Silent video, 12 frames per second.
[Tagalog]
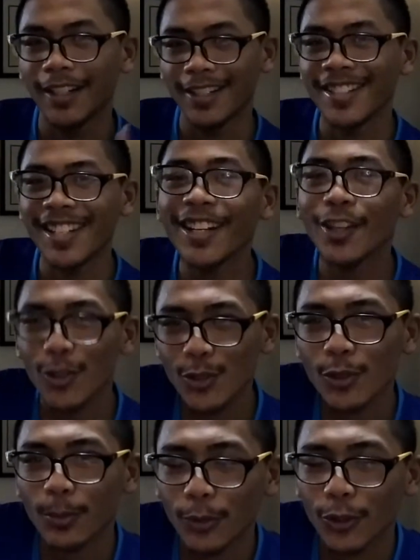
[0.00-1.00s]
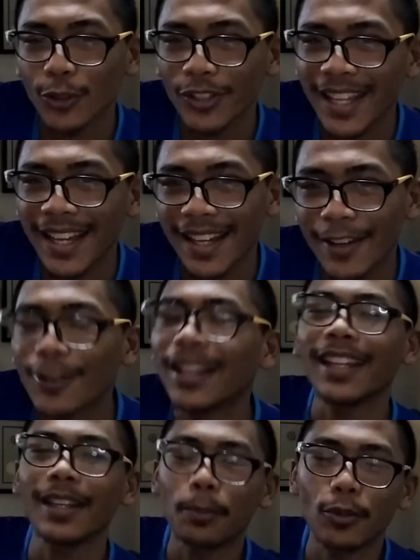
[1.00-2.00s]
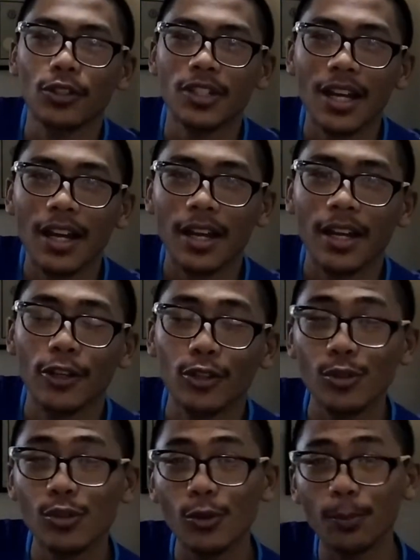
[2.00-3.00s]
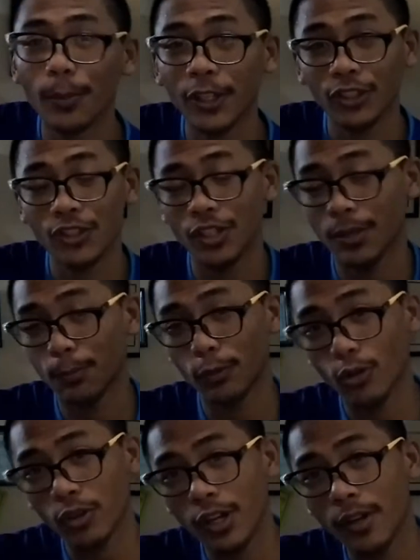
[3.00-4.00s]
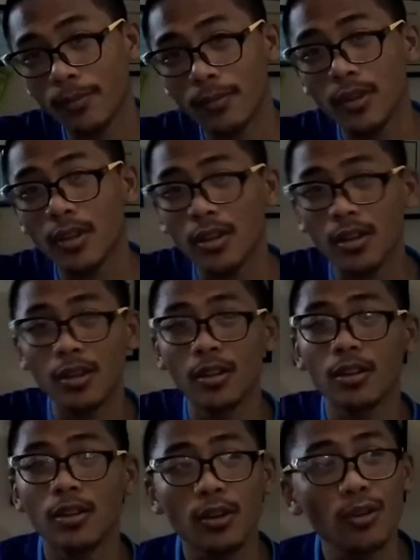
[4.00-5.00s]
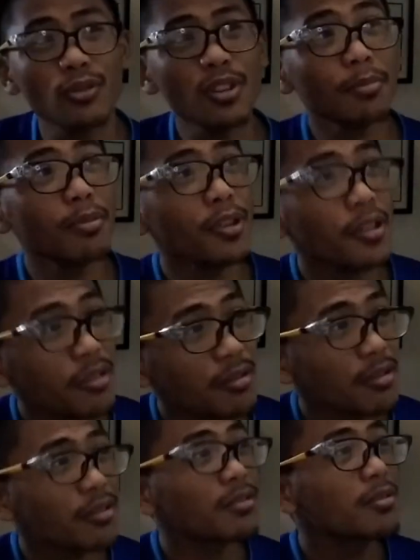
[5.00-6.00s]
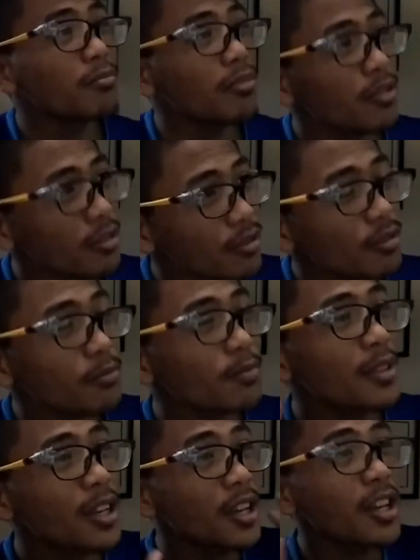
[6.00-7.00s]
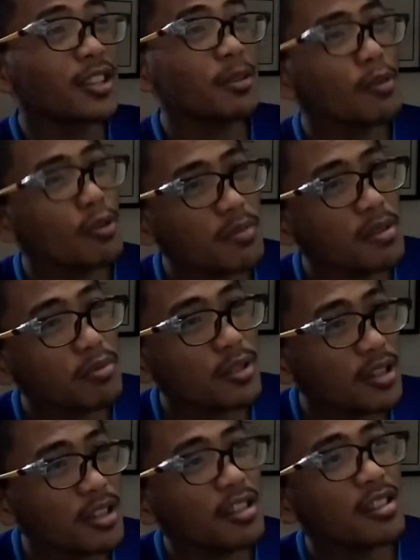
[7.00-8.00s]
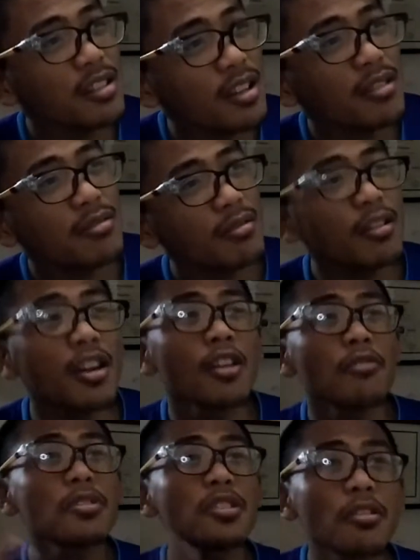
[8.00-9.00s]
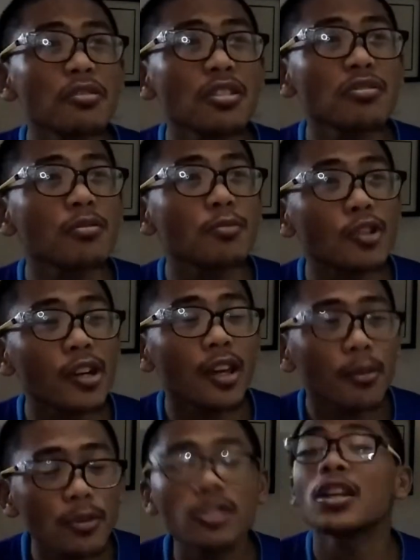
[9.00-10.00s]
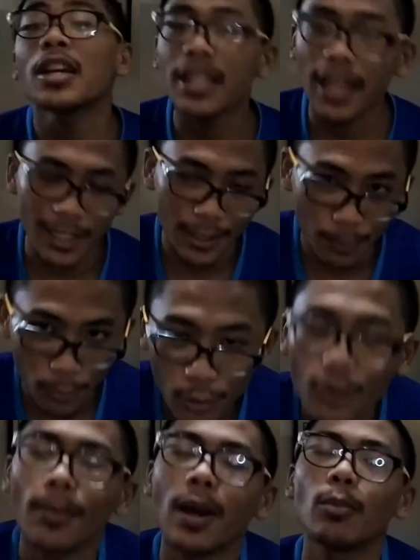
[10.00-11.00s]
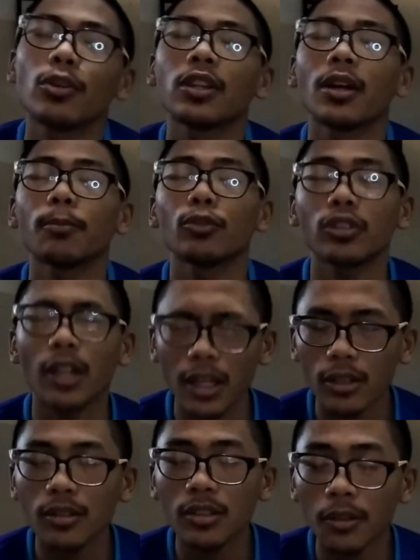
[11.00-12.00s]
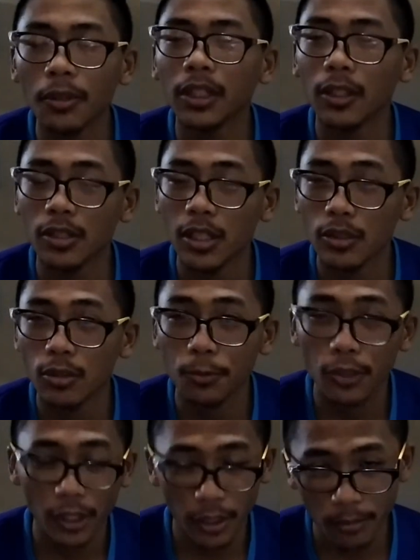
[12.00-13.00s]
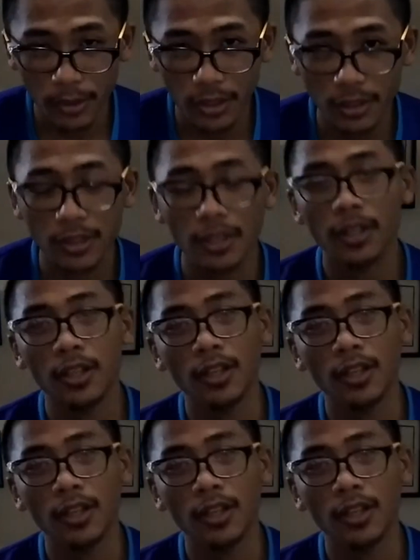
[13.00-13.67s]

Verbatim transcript: Seryoso po na wala na po ako sa YouTube Partnership Program. Kuya boycott, boycott. Di ba umabot ka na sa ano, 1,000 subscribers? Yes po, umabot na po tayo sa 1,000 subscribers.